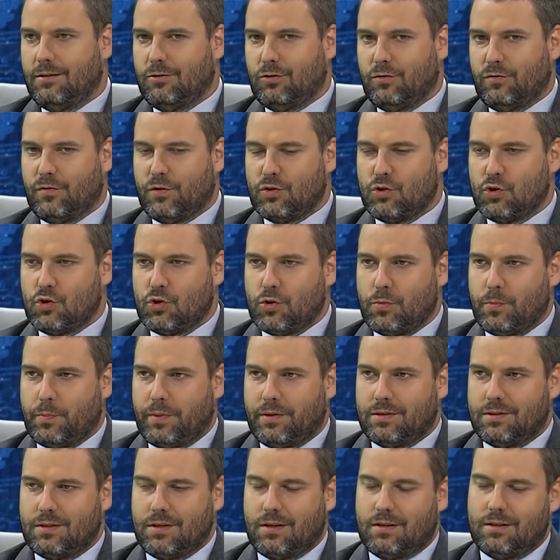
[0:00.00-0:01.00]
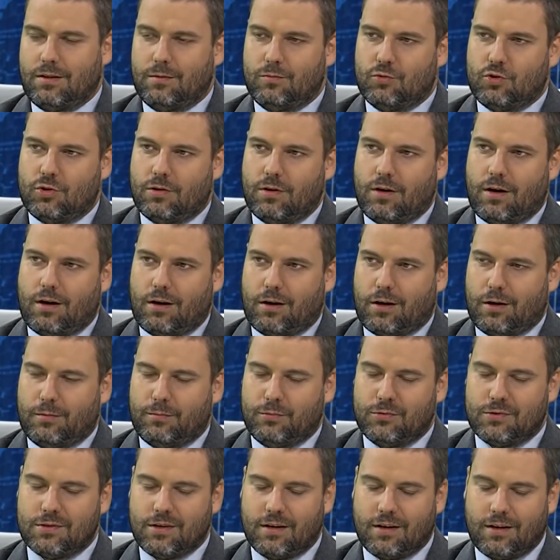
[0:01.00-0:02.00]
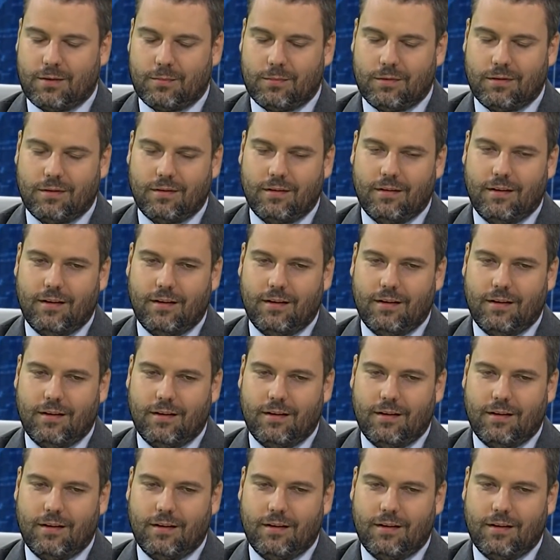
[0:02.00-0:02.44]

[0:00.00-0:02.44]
towarzyszem pancernym czy arkebuzerem.